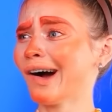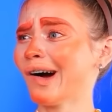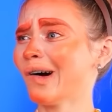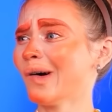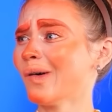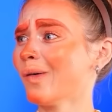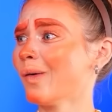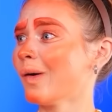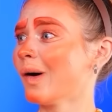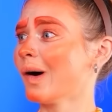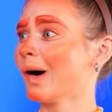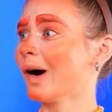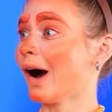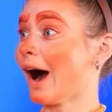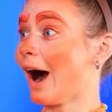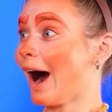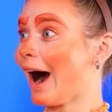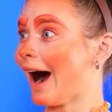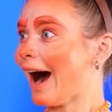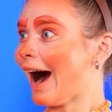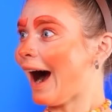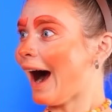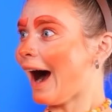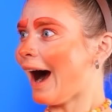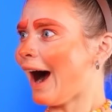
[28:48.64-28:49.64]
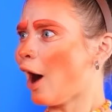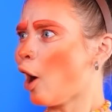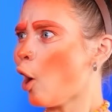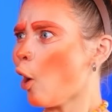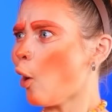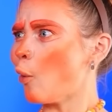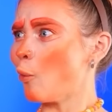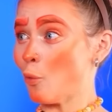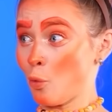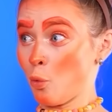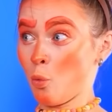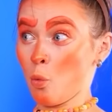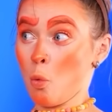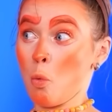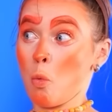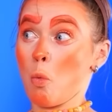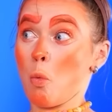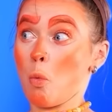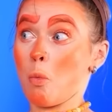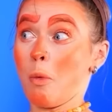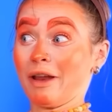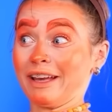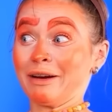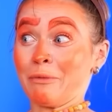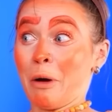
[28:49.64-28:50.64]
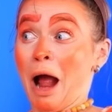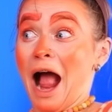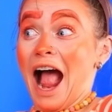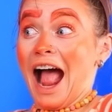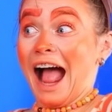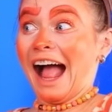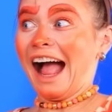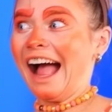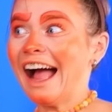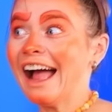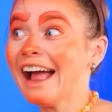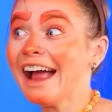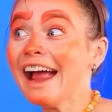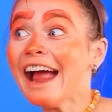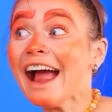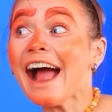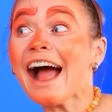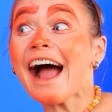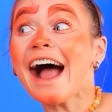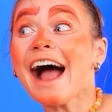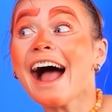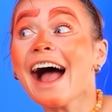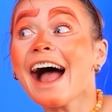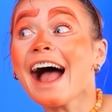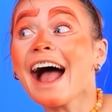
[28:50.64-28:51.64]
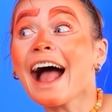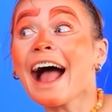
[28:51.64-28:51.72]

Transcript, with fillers: Los gatitos son lindos. Excelente, sigue llorando.